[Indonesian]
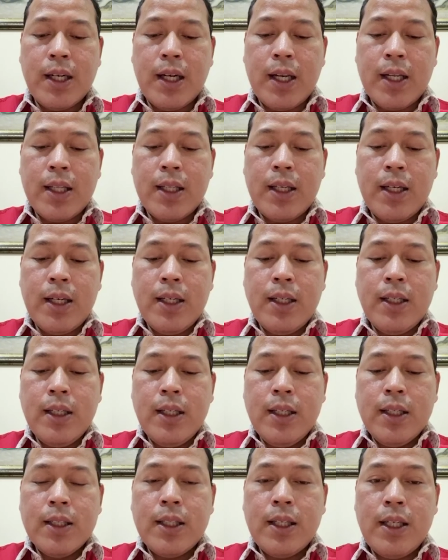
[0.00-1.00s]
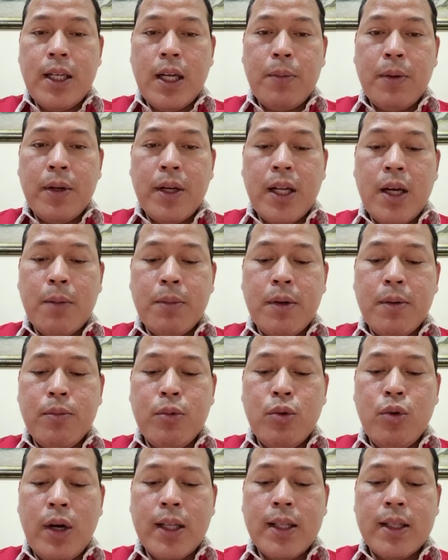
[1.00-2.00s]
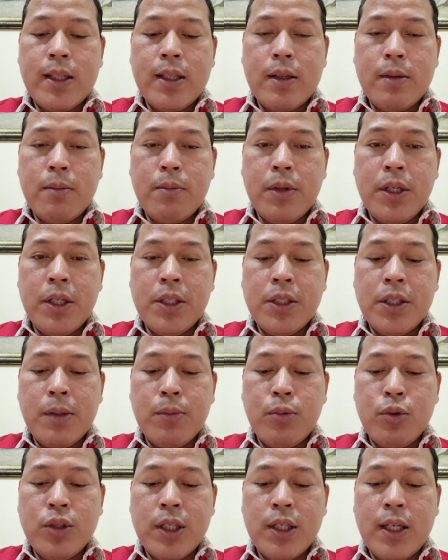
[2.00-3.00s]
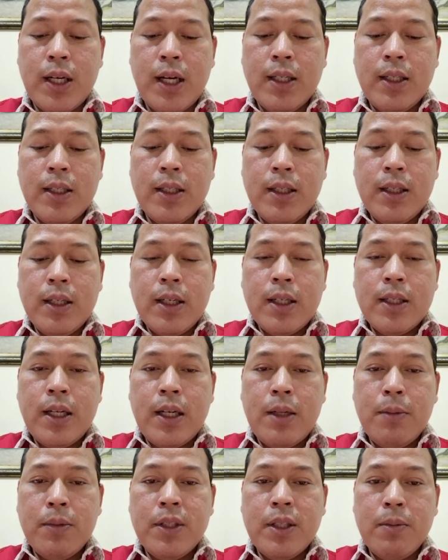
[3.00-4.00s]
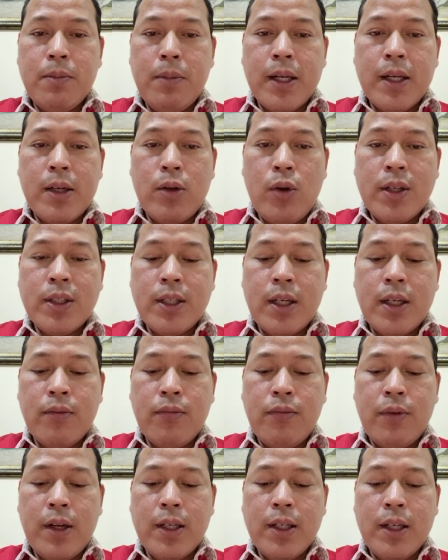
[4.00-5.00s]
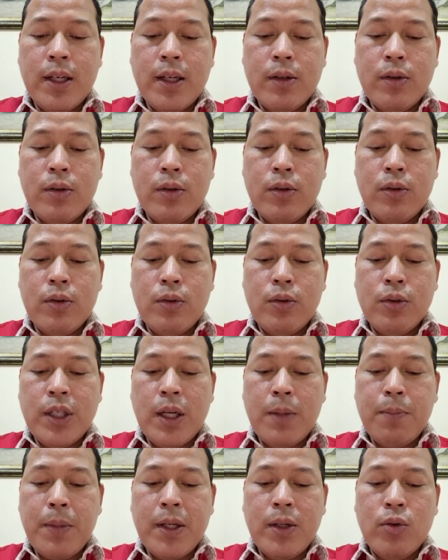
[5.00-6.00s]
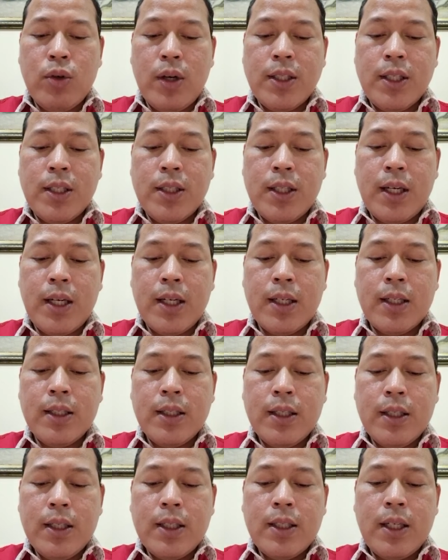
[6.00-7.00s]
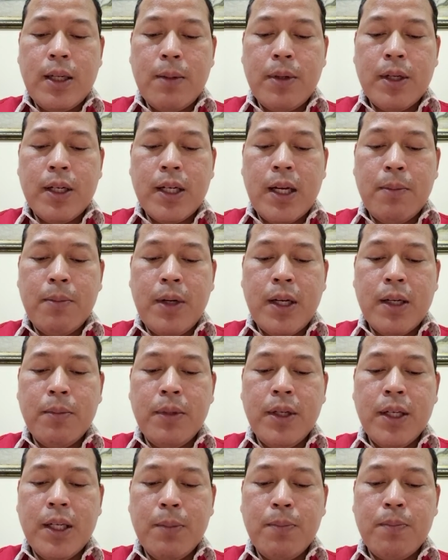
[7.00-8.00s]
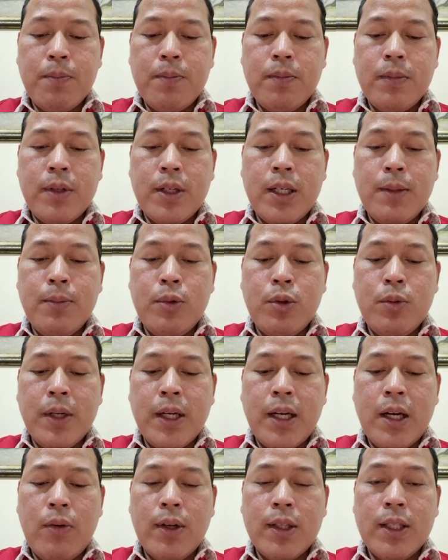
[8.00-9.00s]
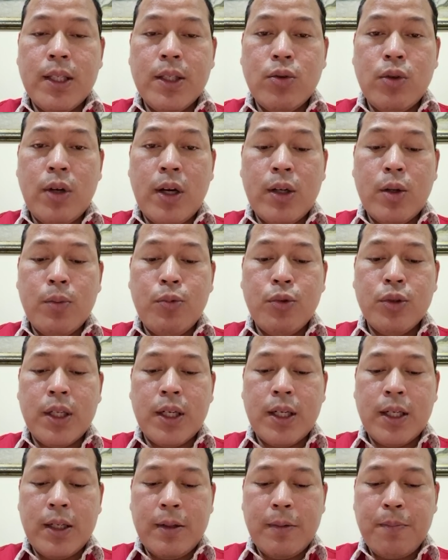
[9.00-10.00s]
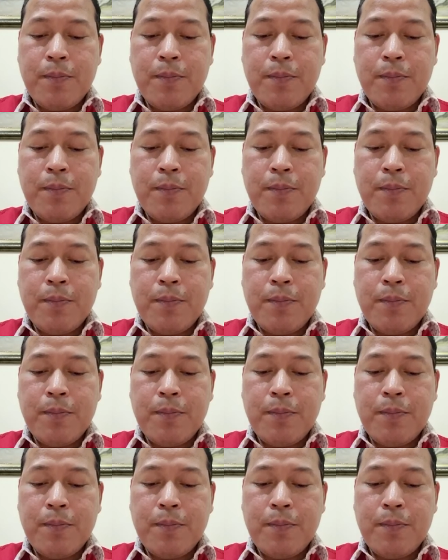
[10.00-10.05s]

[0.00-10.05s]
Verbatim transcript: Jakarta tidak pernah membuat, mendistribusikan, dan menyebarluaskan flyer ucapan duka cita yang bergambar mirip Ibu Megawati Soekarno Putri.